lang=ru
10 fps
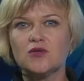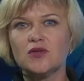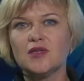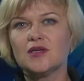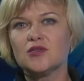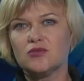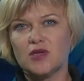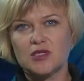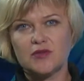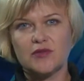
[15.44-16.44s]
год для
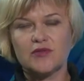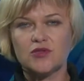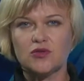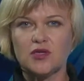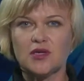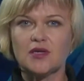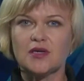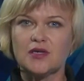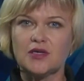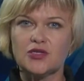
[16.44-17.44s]
Государственного
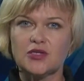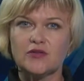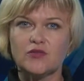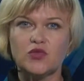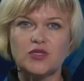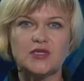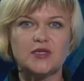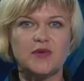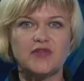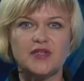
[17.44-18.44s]
историко-археологического
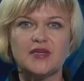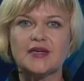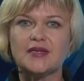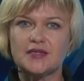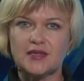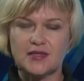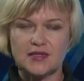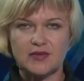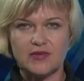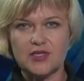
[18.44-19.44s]
музея-заповедника Херсонес
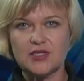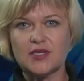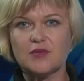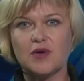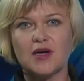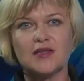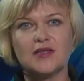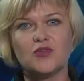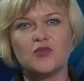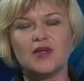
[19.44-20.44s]
Таврический богат на
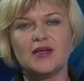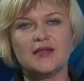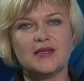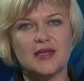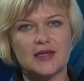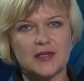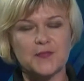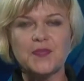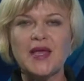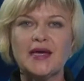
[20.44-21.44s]
юбилейные даты.
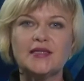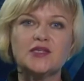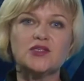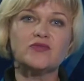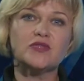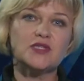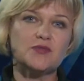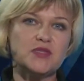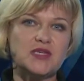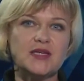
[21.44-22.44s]
Это и
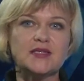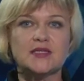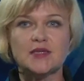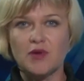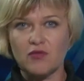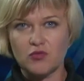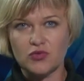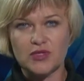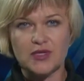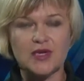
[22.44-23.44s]
125-летие самого
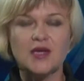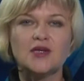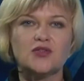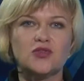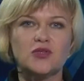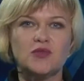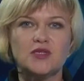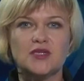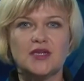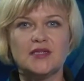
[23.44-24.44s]
музея,
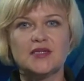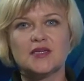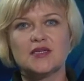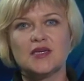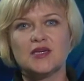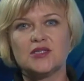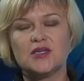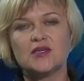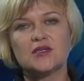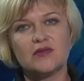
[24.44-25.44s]
170-летие со дня
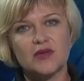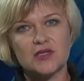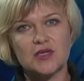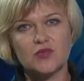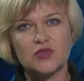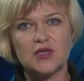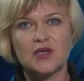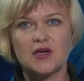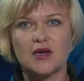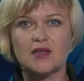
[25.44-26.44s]
рождения основателя музея
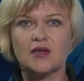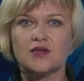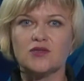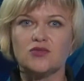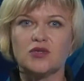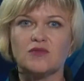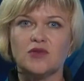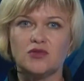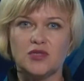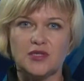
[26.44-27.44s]
Карла
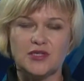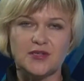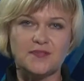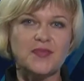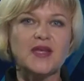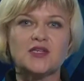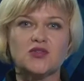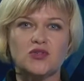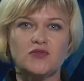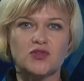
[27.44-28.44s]
Костюшкова-Люжинича,
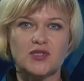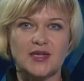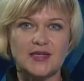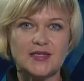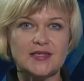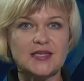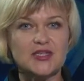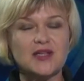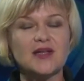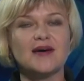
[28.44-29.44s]
190-летие с
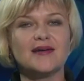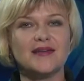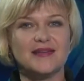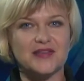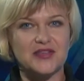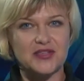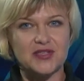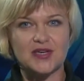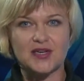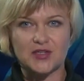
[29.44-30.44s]
начала
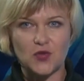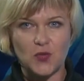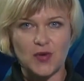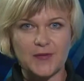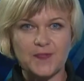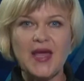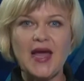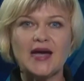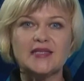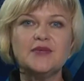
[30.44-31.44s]
археологических раскопок.
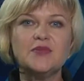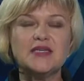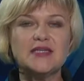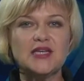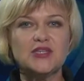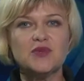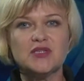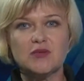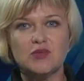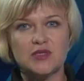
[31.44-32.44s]
Одним из значимых
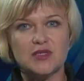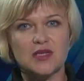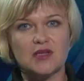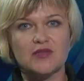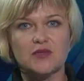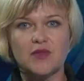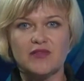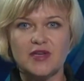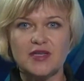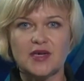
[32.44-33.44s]
событий стало
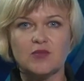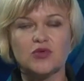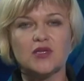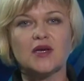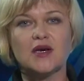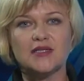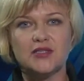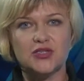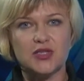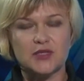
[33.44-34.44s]
возобновление работы
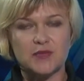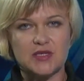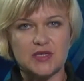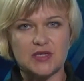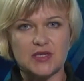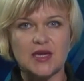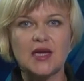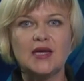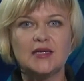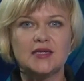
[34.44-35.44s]
античной экспозиции.
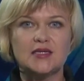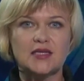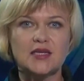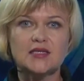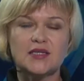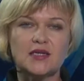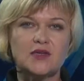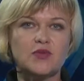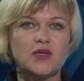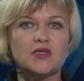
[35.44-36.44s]
Десять лет здание
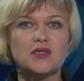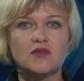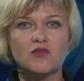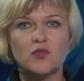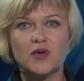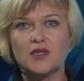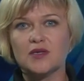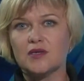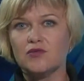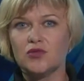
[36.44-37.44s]
приходило в упадок,
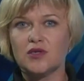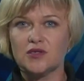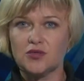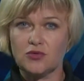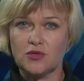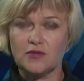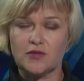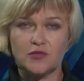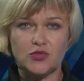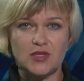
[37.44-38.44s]
и вот
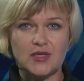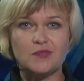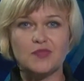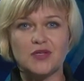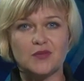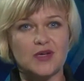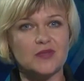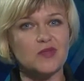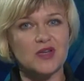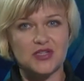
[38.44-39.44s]
реконструированный музей принимает
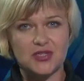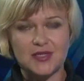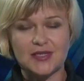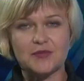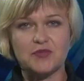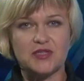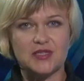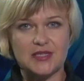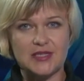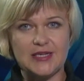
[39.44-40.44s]
многочисленных
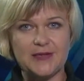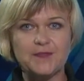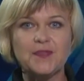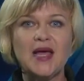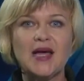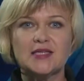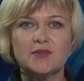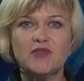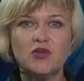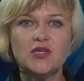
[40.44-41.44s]
посетителей. С
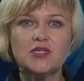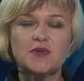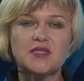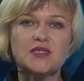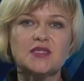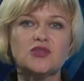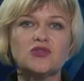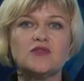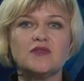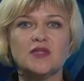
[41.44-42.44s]
обновленной экспозицией еще
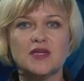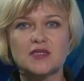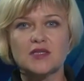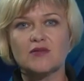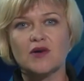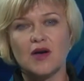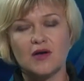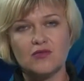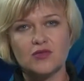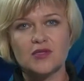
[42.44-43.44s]
19
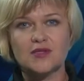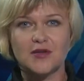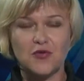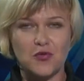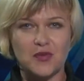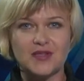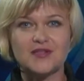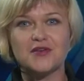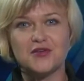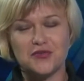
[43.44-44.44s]
августа знакомилась
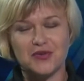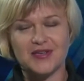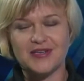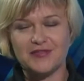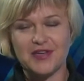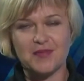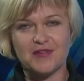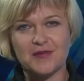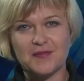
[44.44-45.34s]
Юлия Ефремова.